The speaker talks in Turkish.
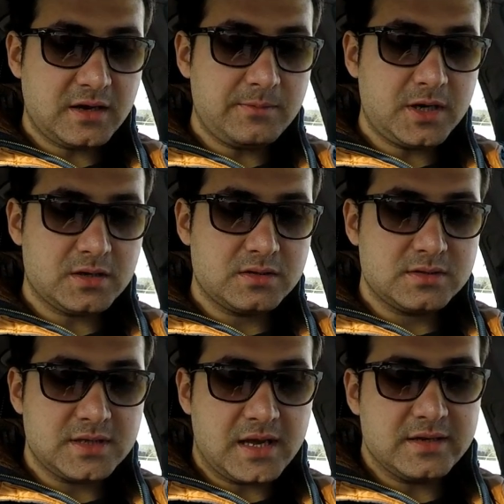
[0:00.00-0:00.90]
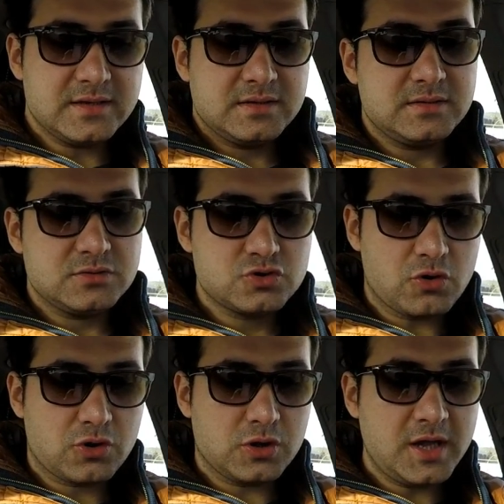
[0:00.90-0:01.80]
ama yani
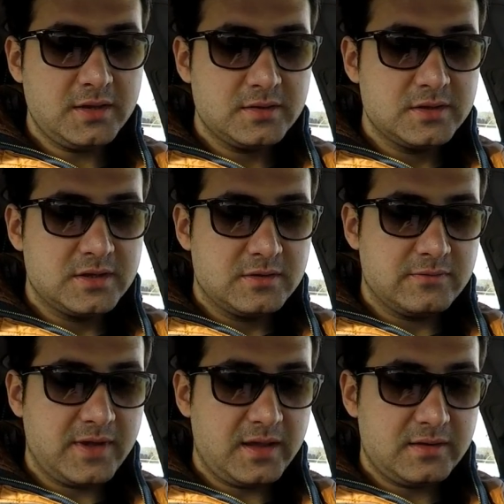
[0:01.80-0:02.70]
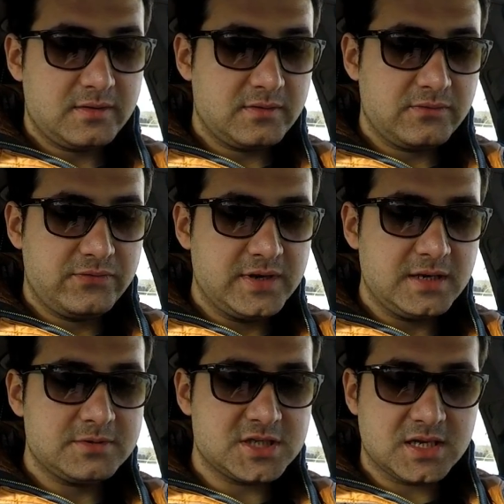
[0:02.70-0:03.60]
çok kolay ve
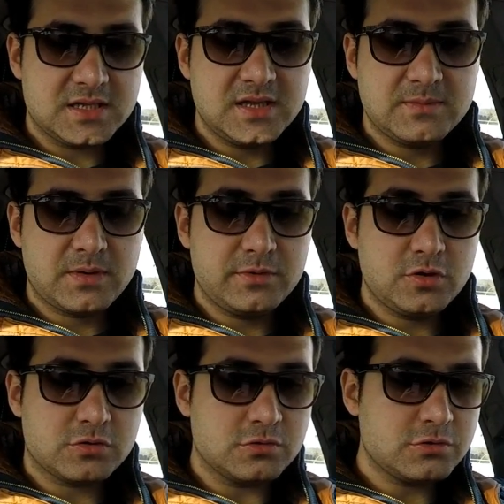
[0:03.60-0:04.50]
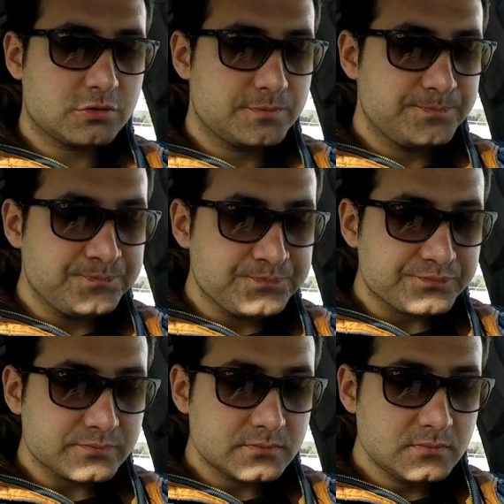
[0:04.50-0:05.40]
free bir şekilde yapabiliyorsunuz.
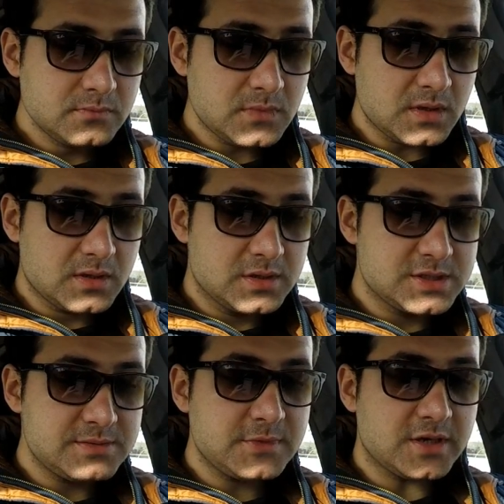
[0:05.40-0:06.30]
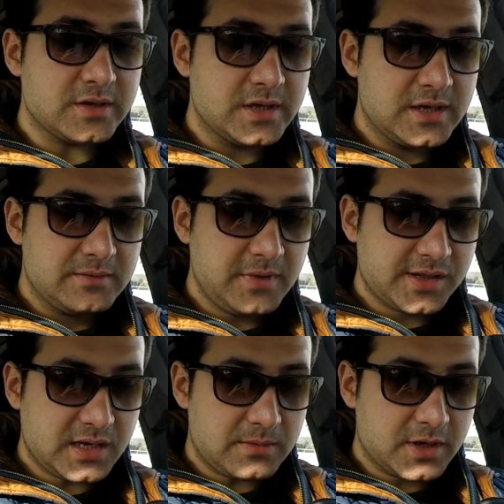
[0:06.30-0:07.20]
Şimdi
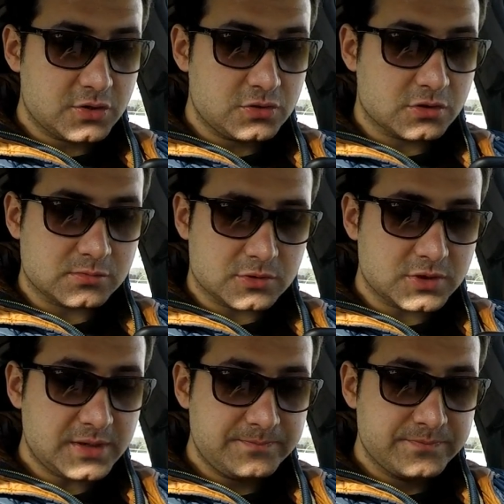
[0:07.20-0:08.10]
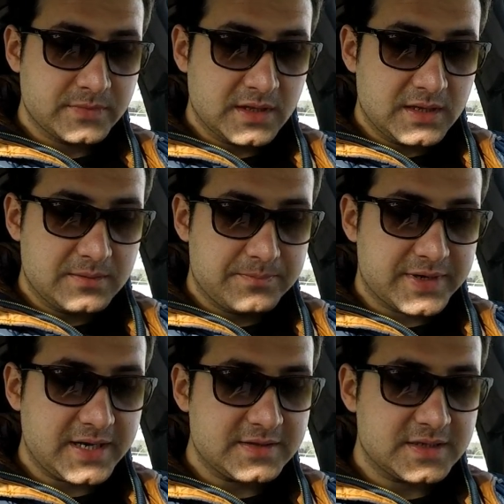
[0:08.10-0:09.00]
mesela bakıyoruz burada.
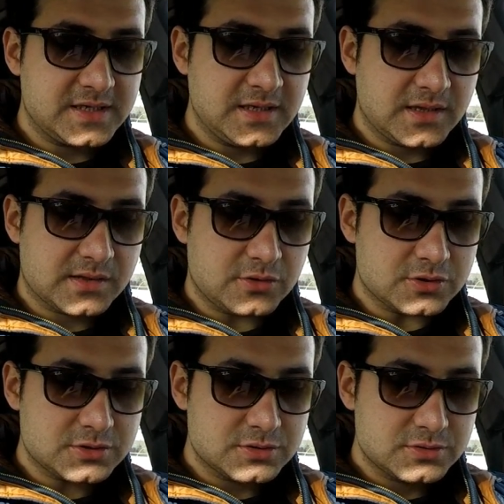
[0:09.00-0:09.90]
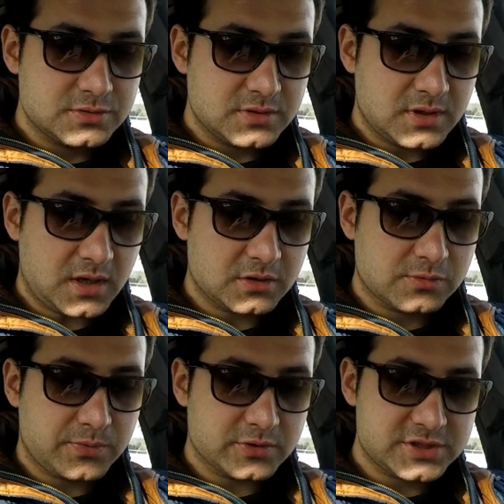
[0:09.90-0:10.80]
Prate Kings diyor.
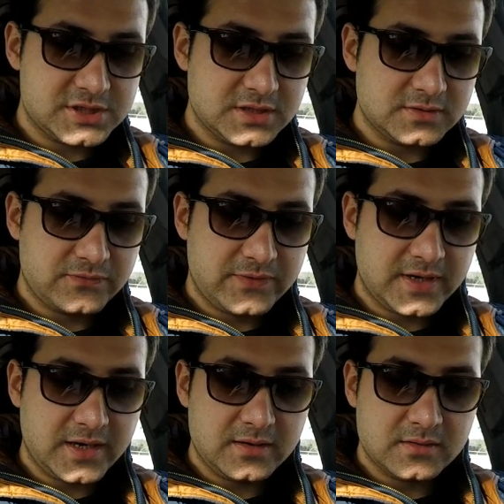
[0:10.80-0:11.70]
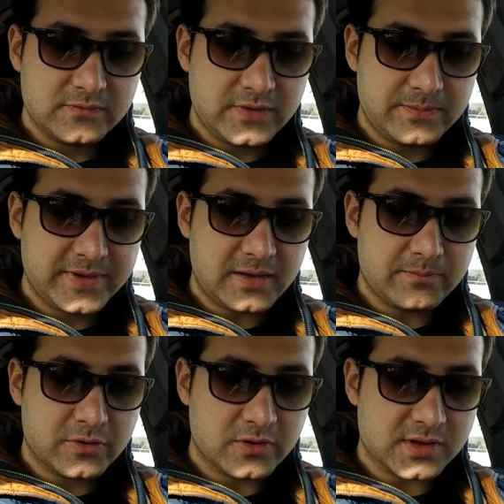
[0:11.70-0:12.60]
Hotspot Shield Free VPN
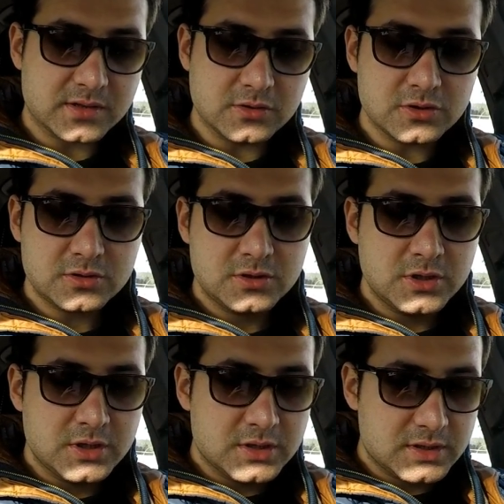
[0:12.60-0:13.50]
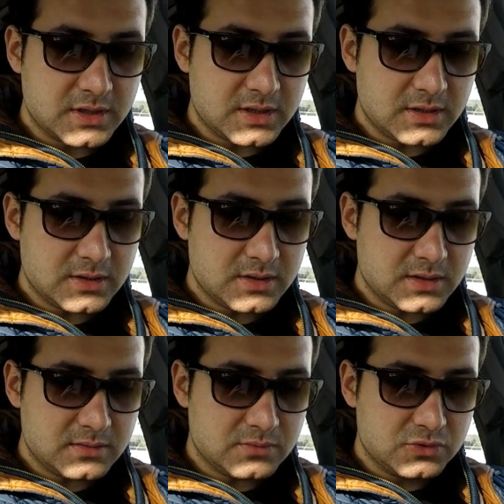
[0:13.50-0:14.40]
Proxy diyor. Ee,
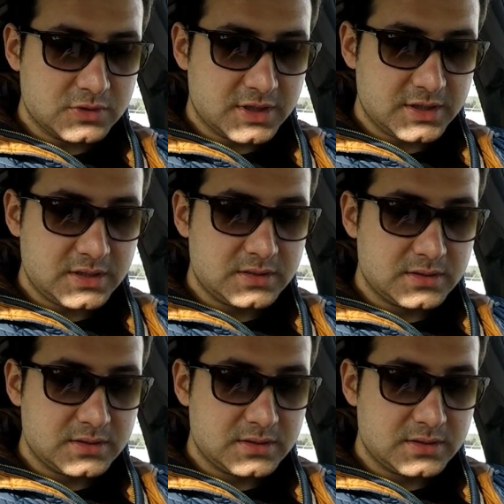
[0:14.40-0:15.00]
bunları